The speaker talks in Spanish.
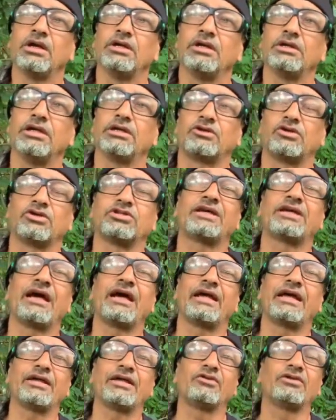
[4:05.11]
Y entonces
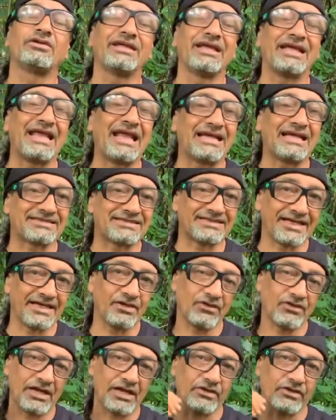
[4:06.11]
ahí es donde las
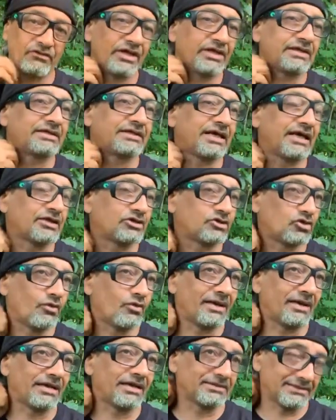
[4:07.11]
células nuestras
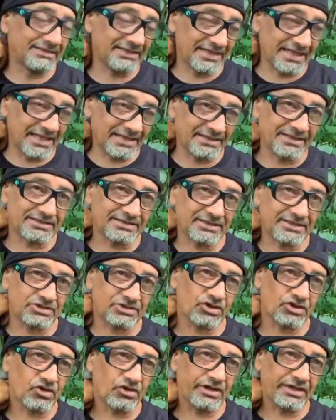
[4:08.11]
toman las
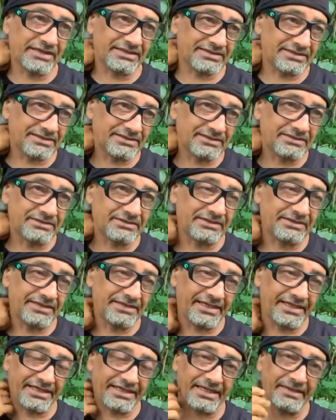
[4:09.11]
decisiones
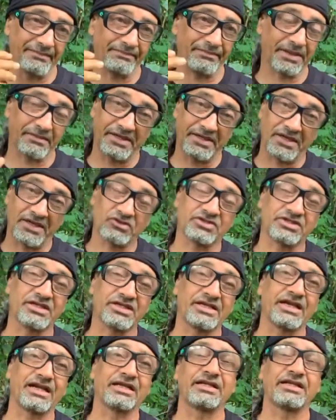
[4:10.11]
de que primero se
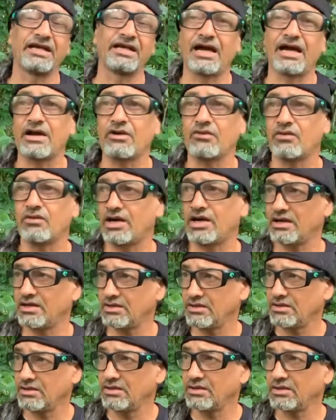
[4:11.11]
llenan de agua
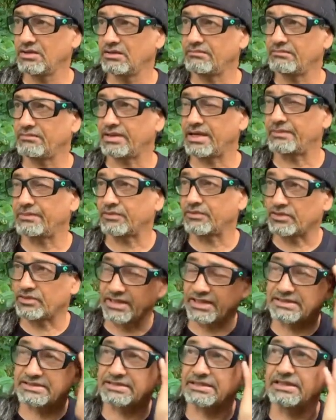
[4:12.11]
para
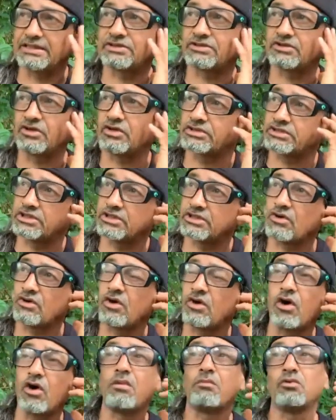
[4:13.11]
protegerse del
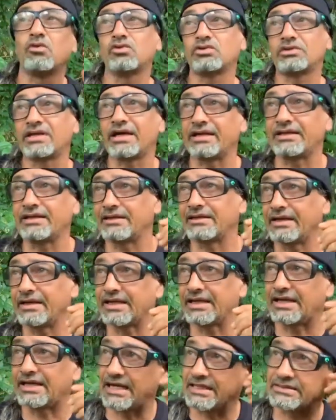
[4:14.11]
tóxico o mutan
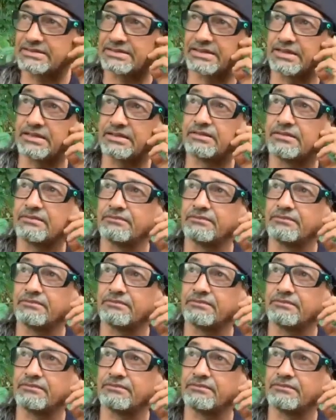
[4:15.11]
en cáncer